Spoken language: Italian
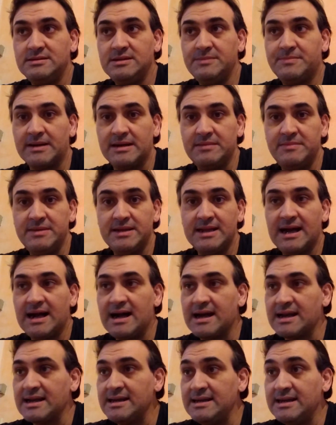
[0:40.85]
di
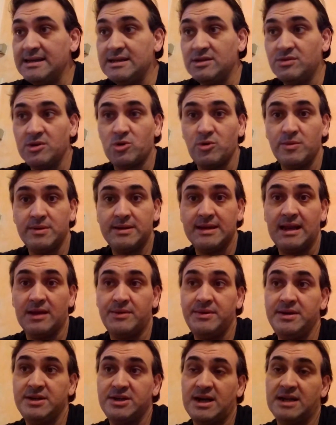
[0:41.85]
preliminare e le 2 di Coppa
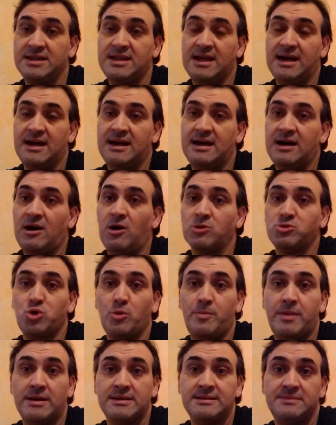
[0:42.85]
quindi ha
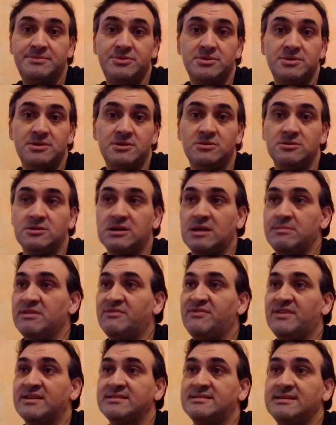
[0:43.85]
8 partite più di noi, noi ne
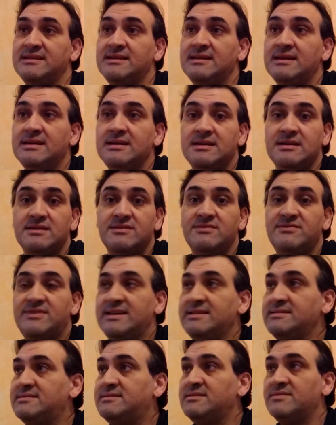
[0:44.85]
abbiamo fatte
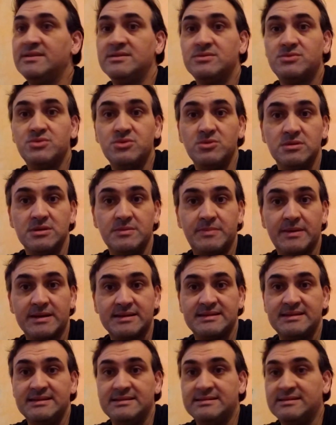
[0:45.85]
20-21 di
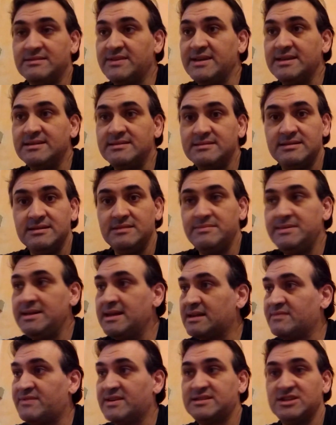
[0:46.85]
partite, 20, il
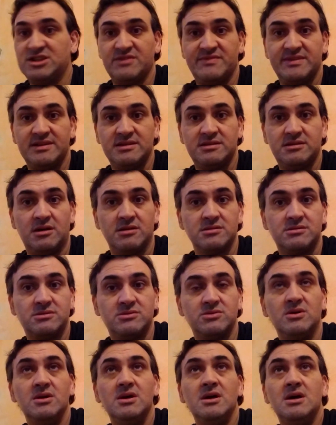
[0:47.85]
Milan ha fatte già
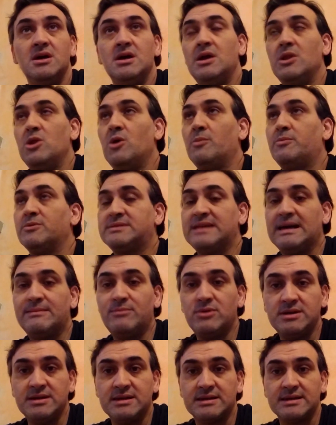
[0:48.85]
28 non
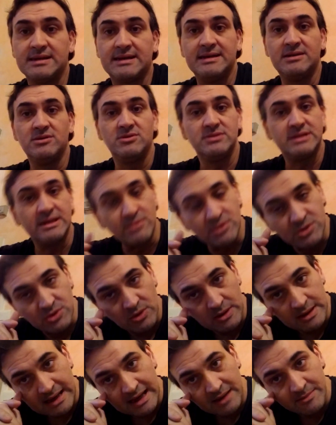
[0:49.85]
possiamo dire che noi siamo
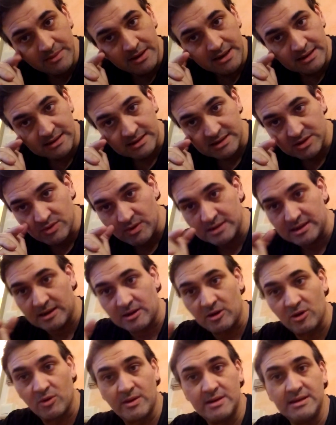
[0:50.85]
sulle gambe e le altre squadre,
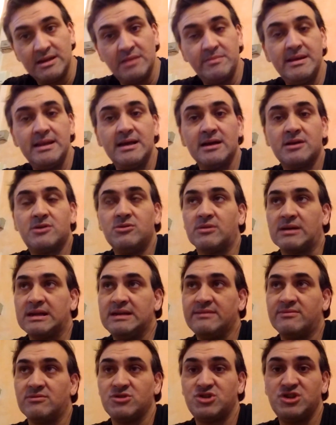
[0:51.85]
no, quelle del Milan
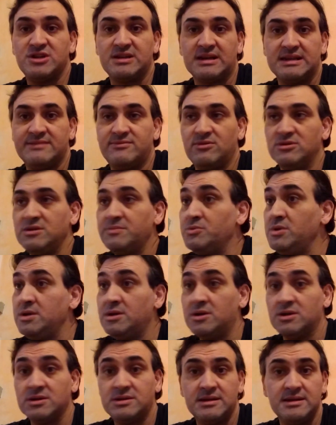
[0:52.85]
correvano, ci credevano di più,
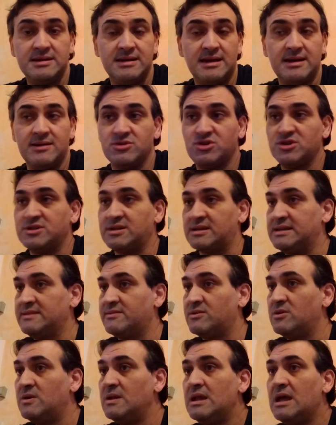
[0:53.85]
i nostri ieri non ci
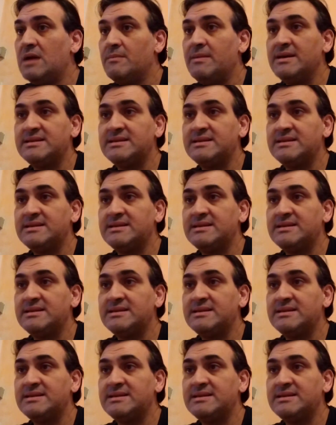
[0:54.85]
credevano. A